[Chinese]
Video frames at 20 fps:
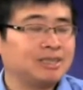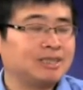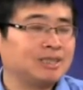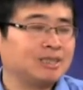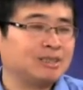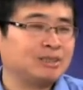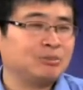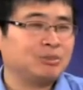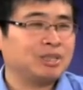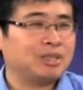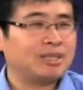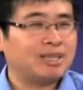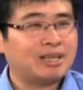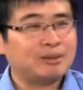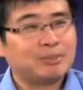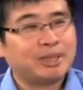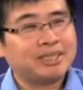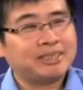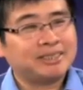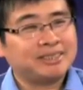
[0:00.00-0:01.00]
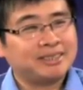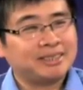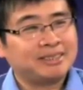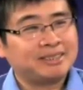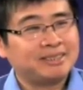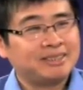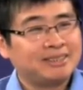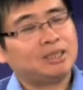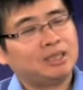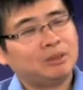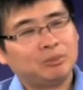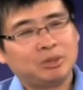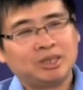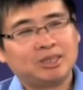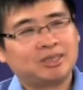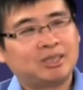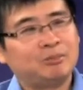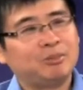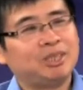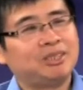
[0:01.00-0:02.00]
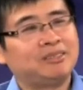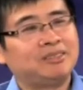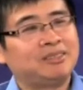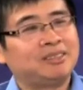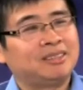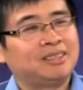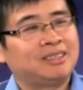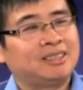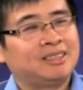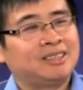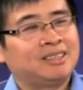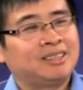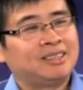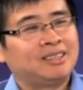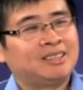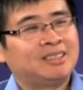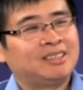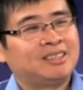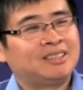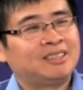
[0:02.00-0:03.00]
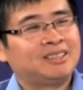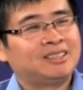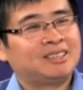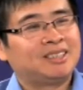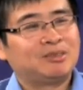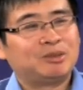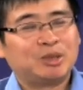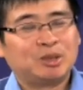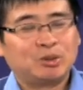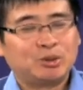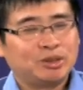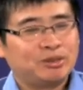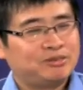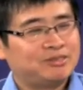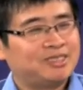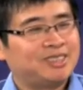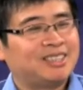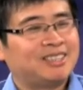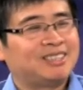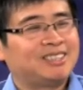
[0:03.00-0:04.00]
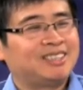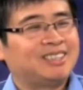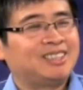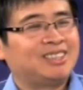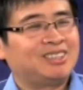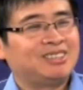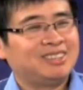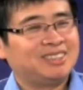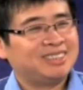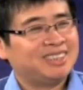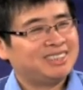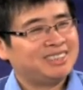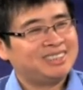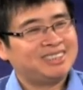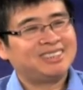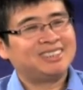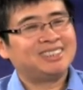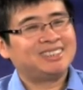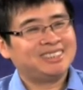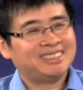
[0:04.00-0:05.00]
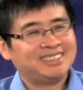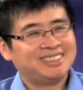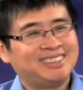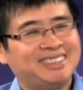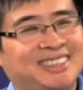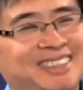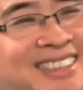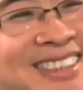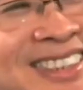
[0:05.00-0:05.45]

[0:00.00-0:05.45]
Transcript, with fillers: 他讲的就比较浪漫一些。你们的产品，嗯，让我恢复了对人性的信心。